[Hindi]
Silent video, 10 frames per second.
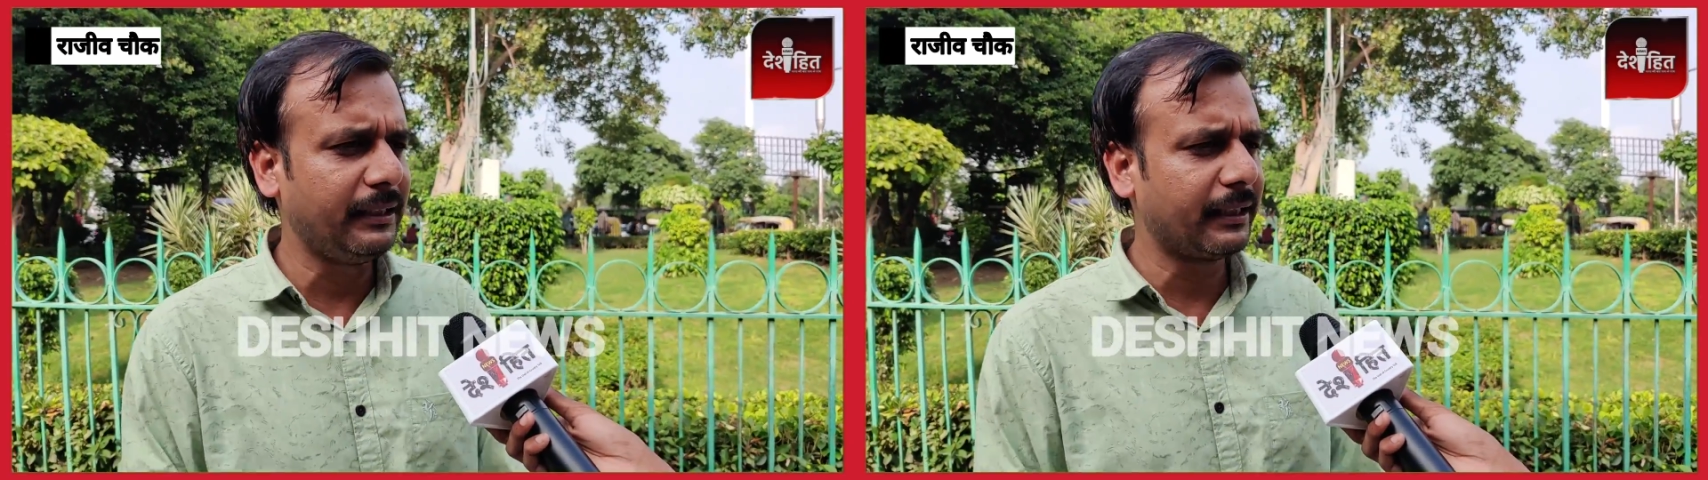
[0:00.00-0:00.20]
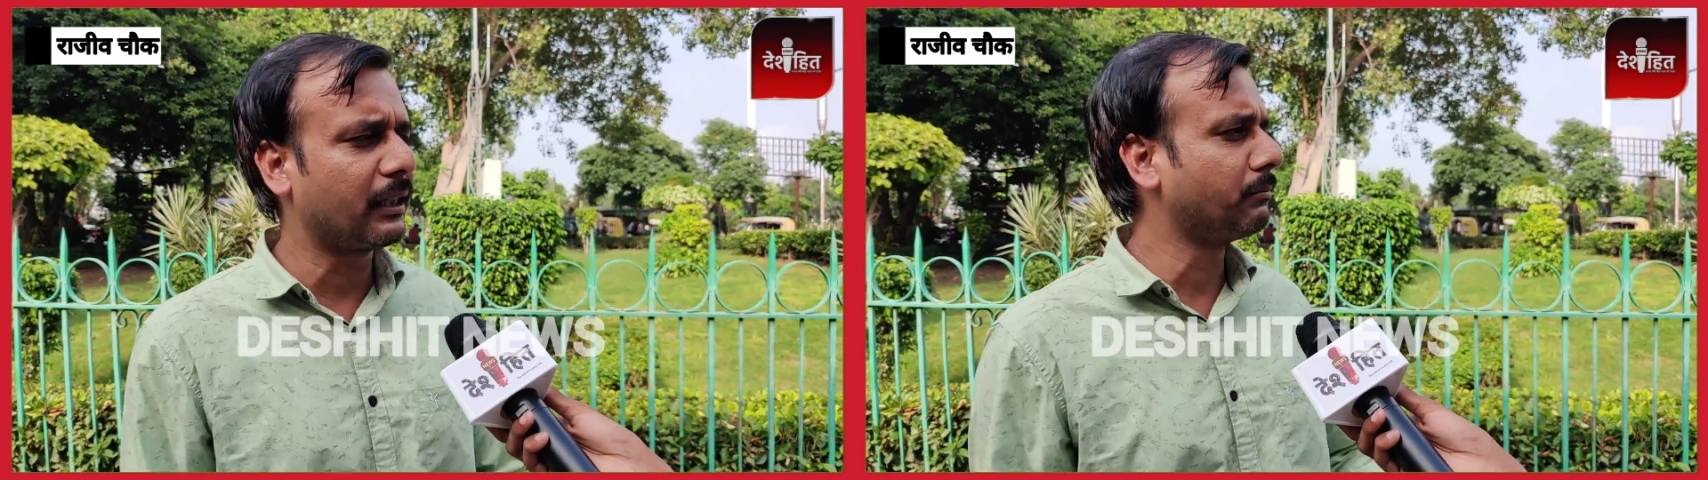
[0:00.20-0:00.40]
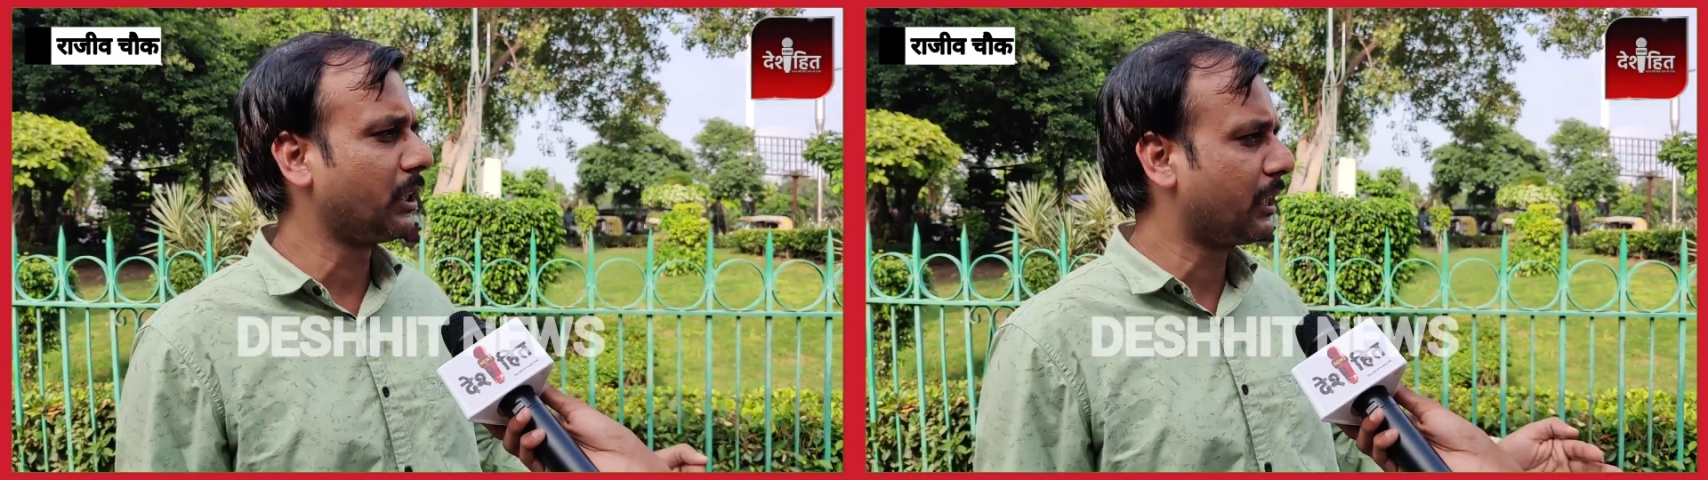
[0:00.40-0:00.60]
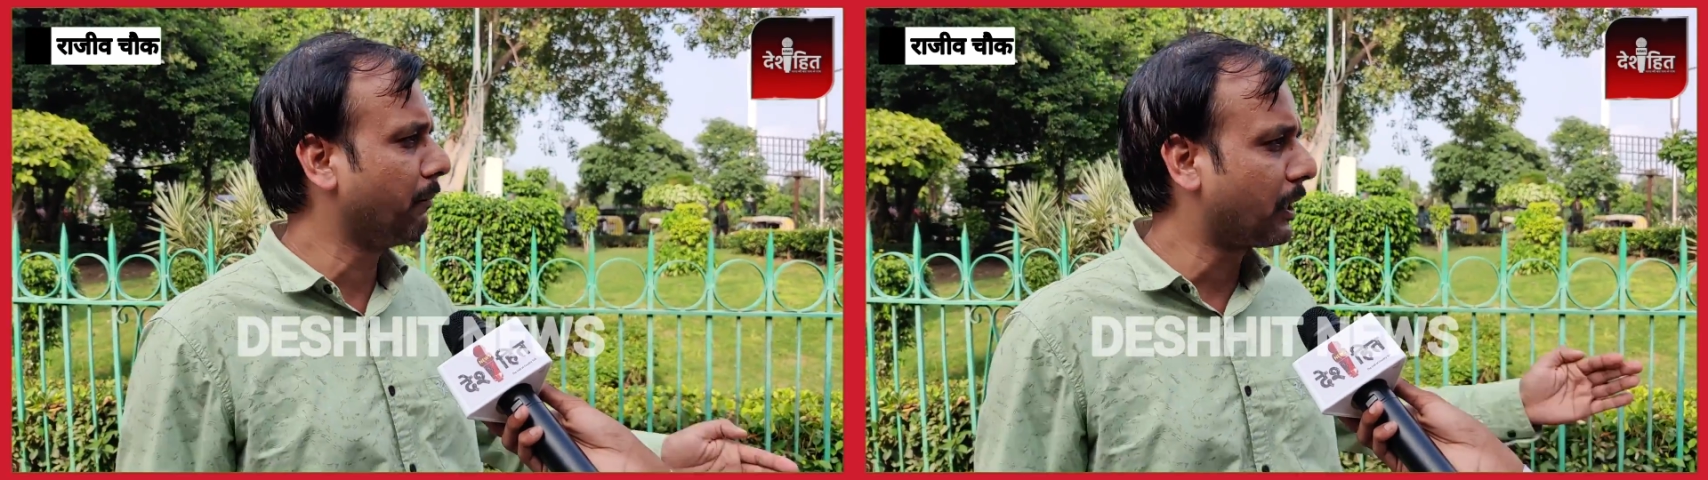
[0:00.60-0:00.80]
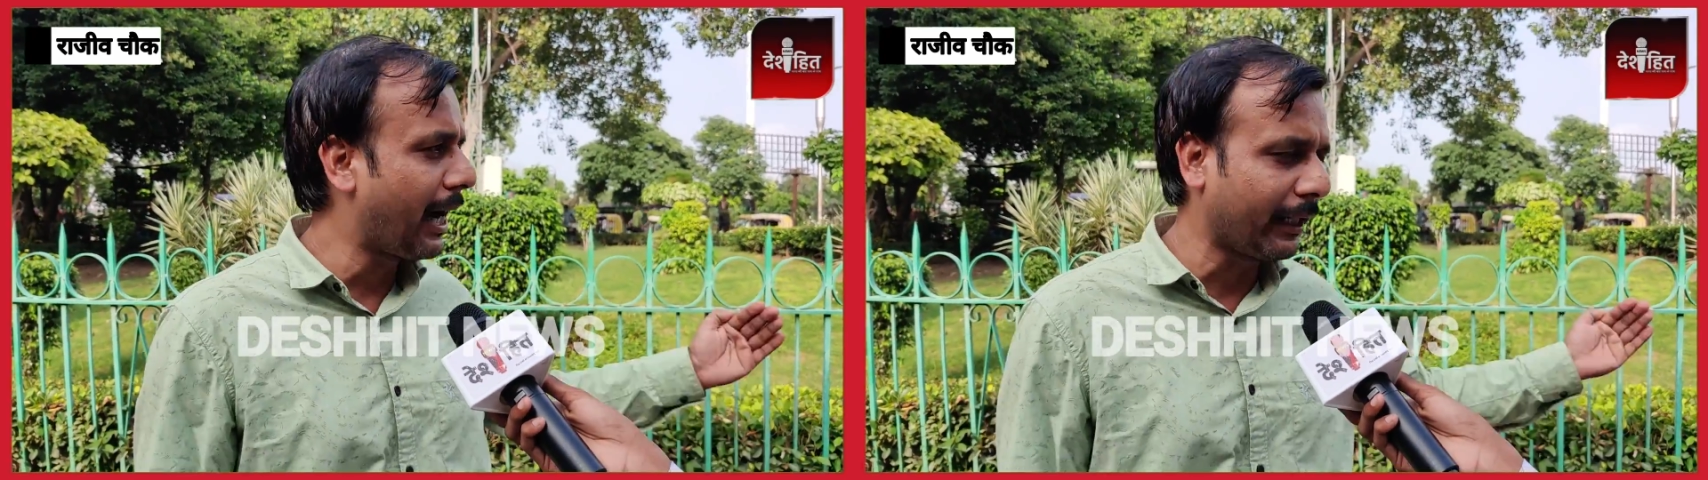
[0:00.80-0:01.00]
दीजिए कम से
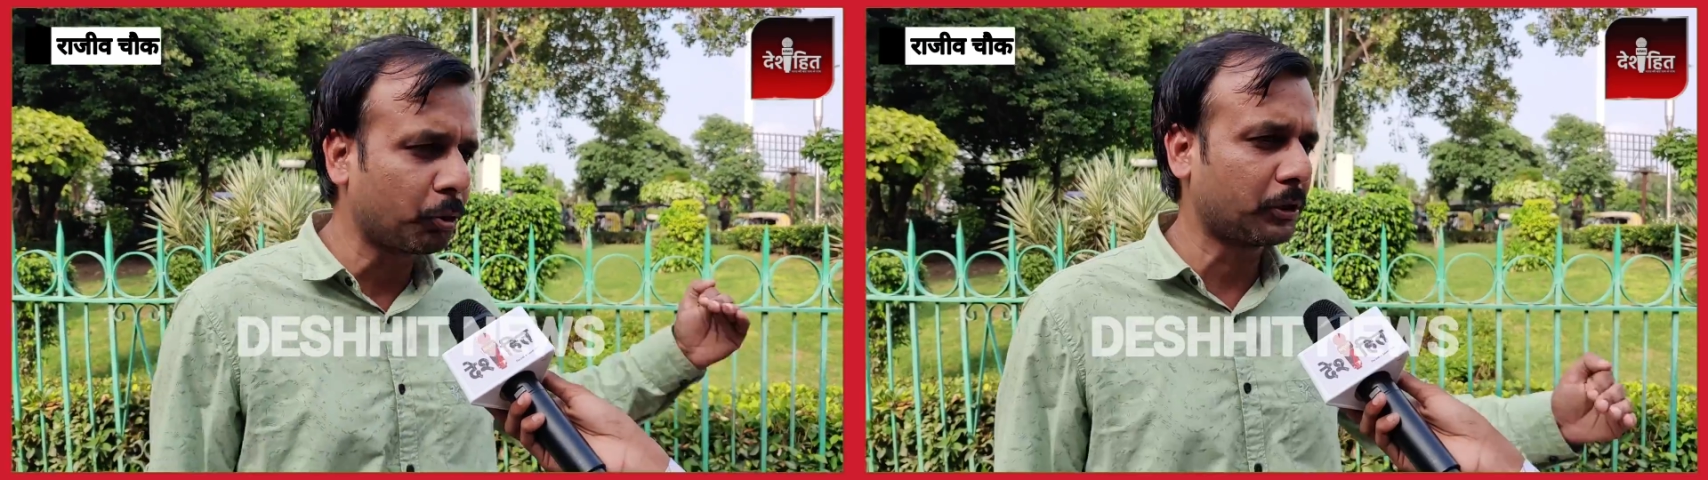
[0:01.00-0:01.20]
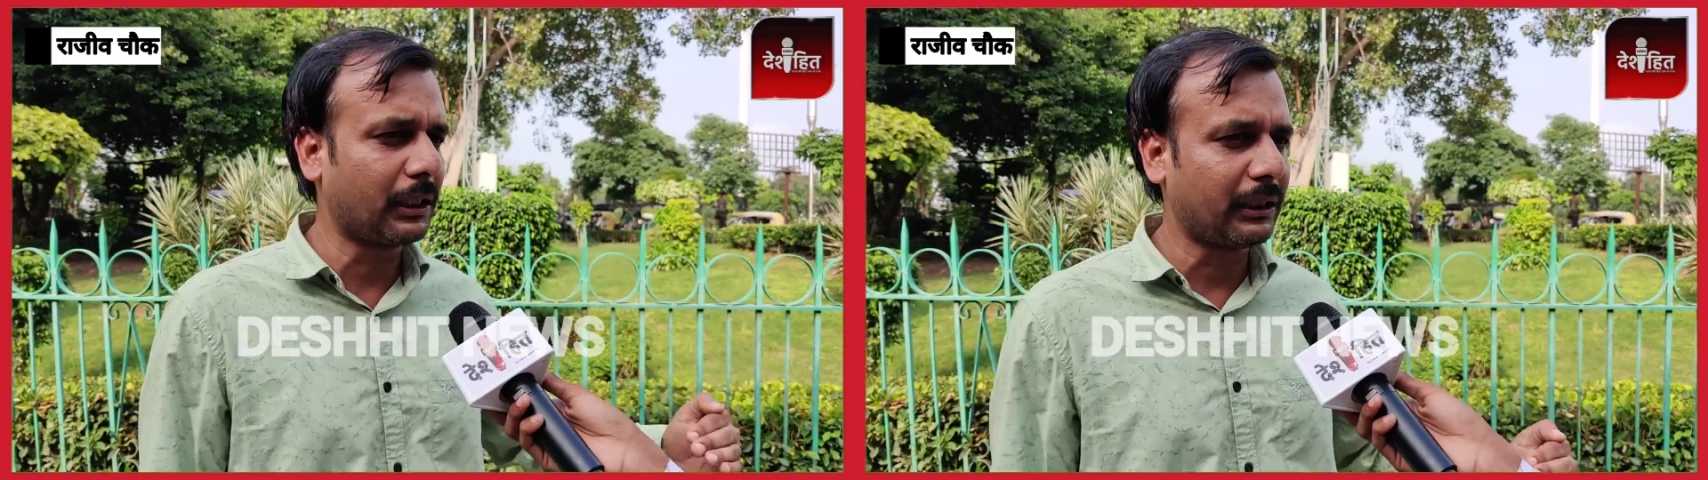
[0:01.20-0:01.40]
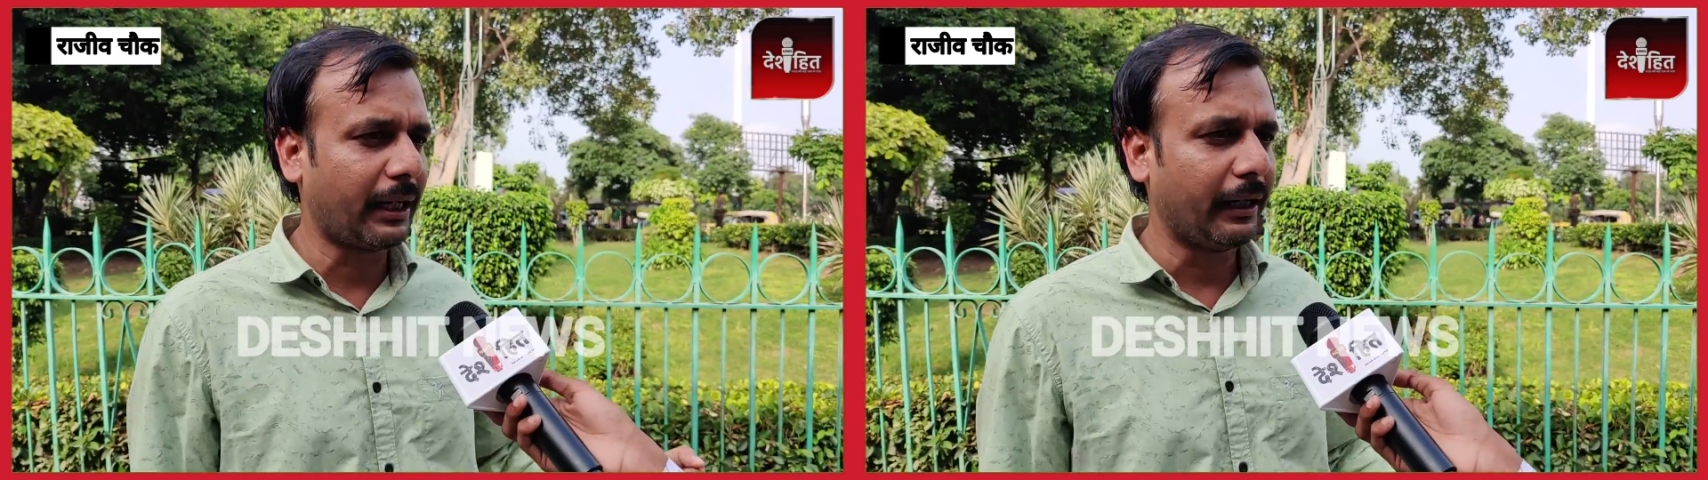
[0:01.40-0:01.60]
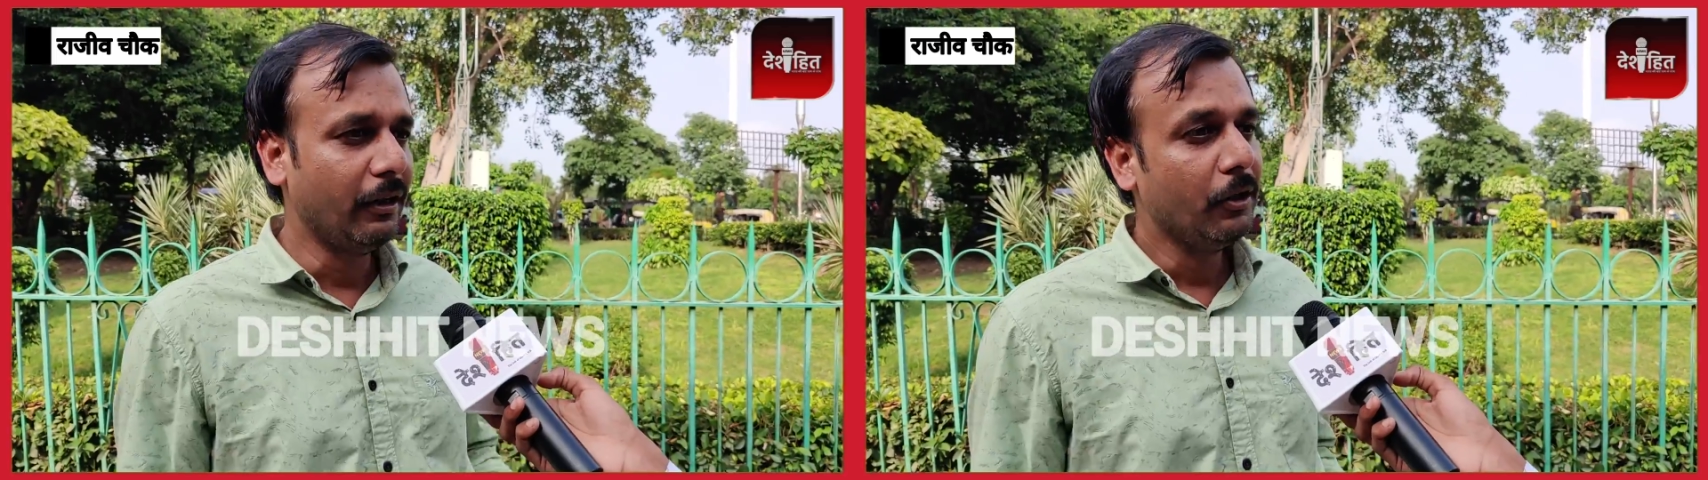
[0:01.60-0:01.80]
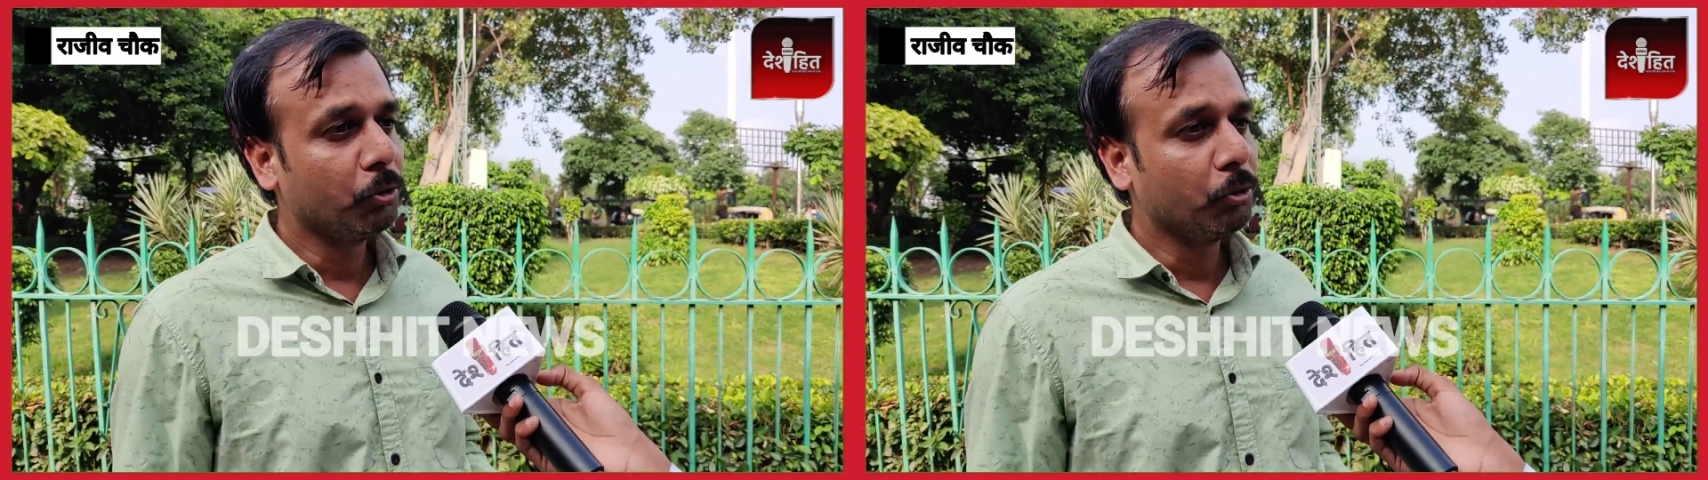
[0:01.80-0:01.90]
कम कार्य तो चलता रहे